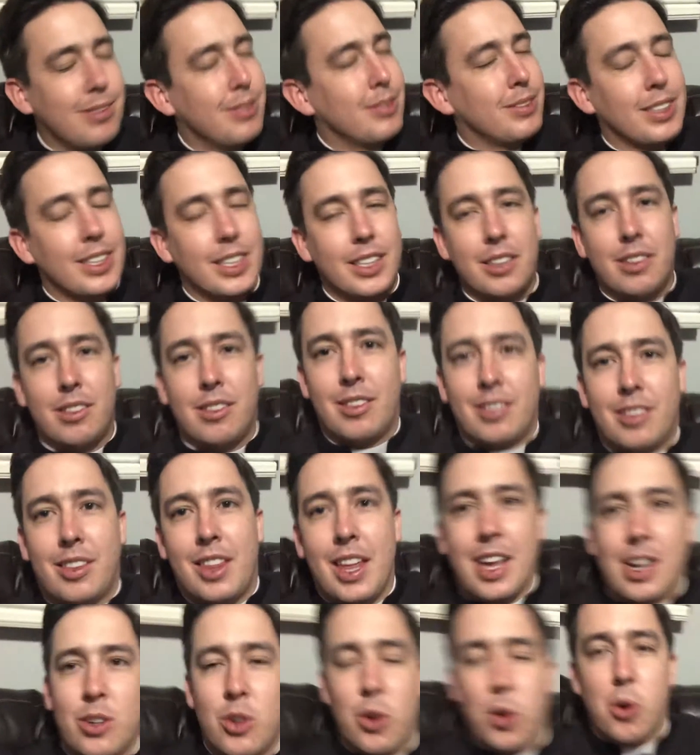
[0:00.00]
y
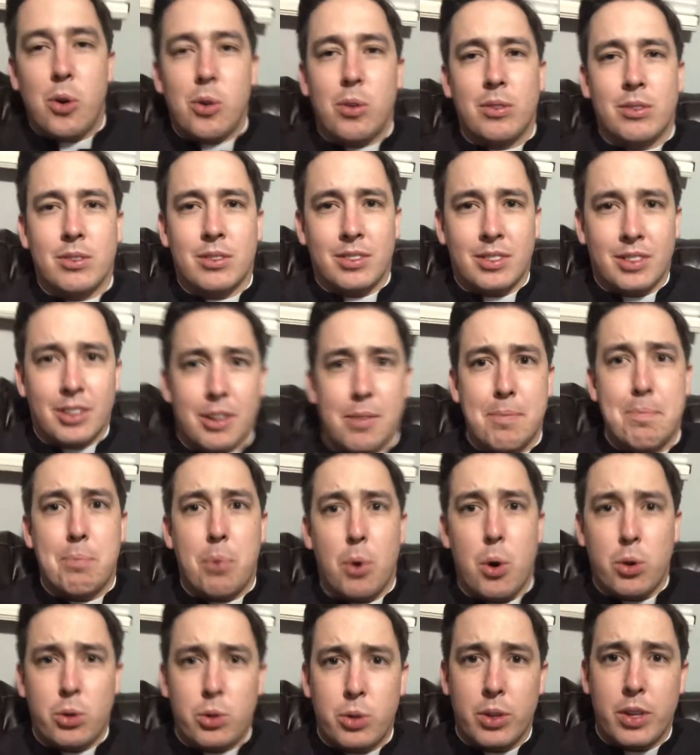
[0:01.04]
tengo
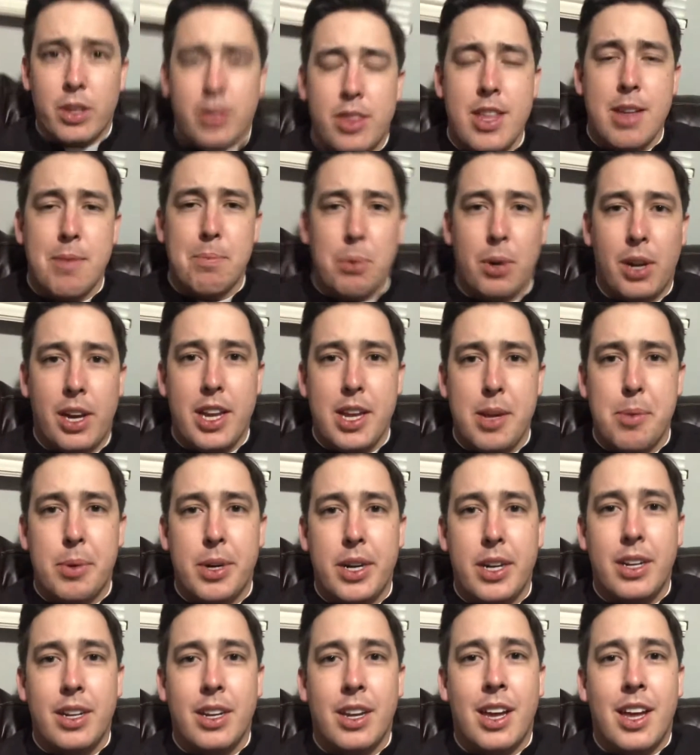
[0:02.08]
poco de tiempo
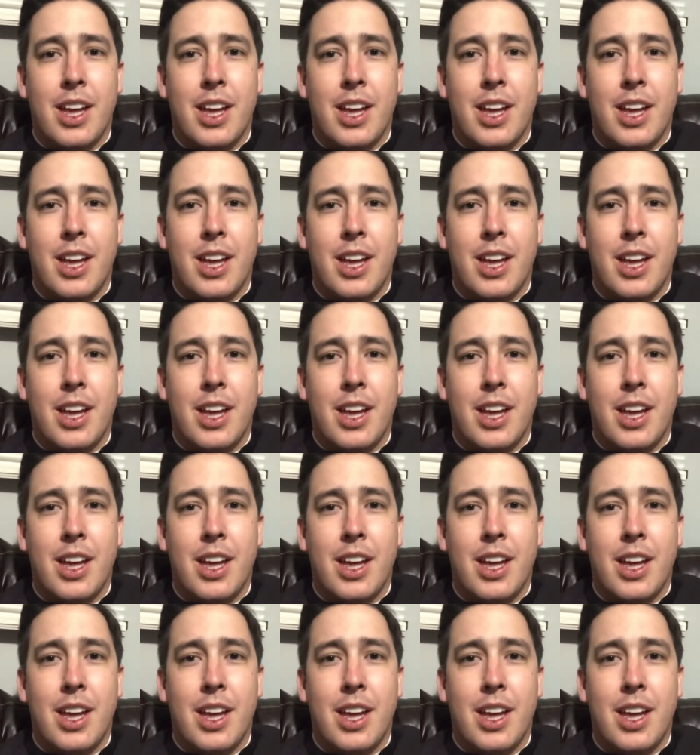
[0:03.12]
libre,